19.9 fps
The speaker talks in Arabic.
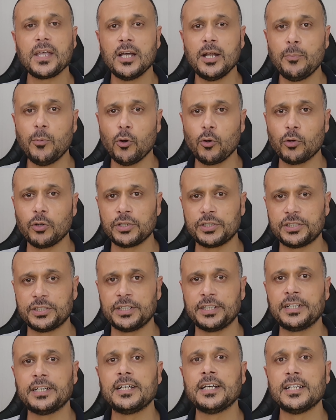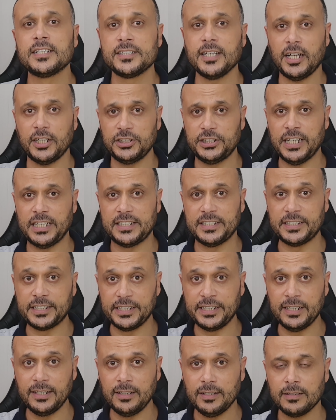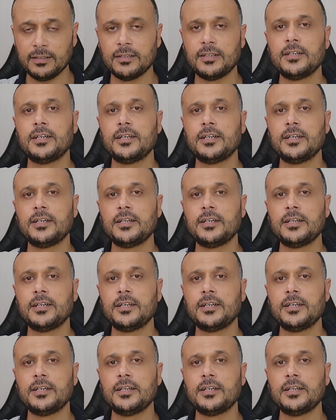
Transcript: البوكو اكس 3 صح جهاز ثقيل